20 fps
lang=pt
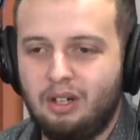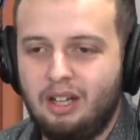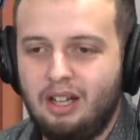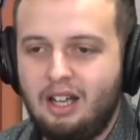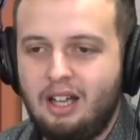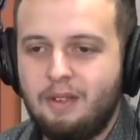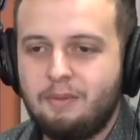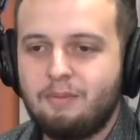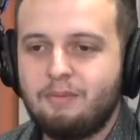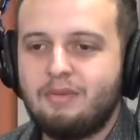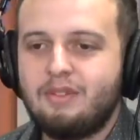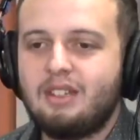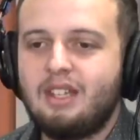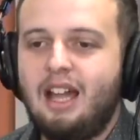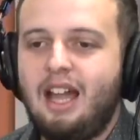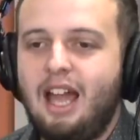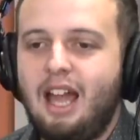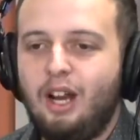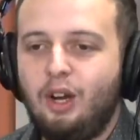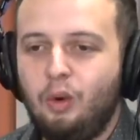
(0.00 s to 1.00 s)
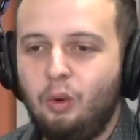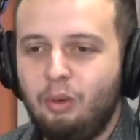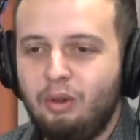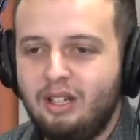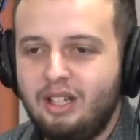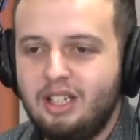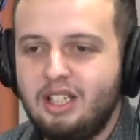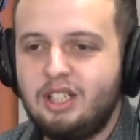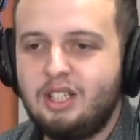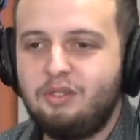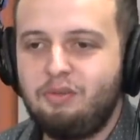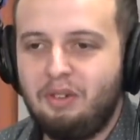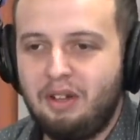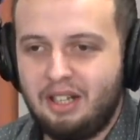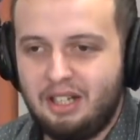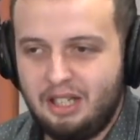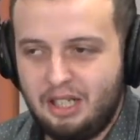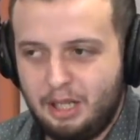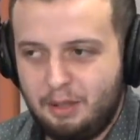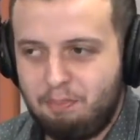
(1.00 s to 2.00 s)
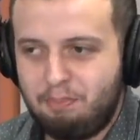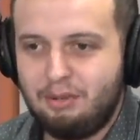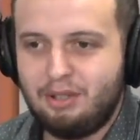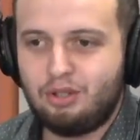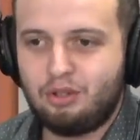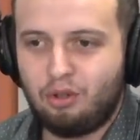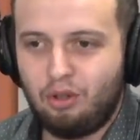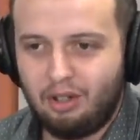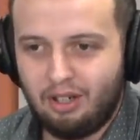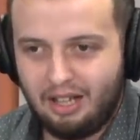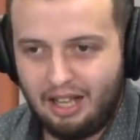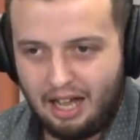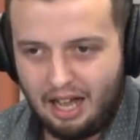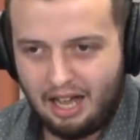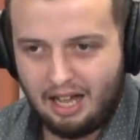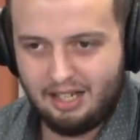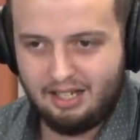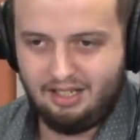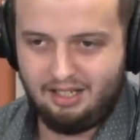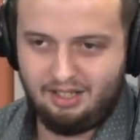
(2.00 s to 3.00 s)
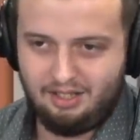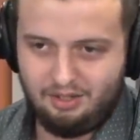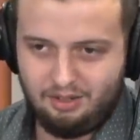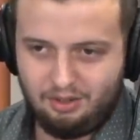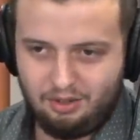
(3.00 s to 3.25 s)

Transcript: Vai fulanizar é já? É Luiz Felipe Scolari,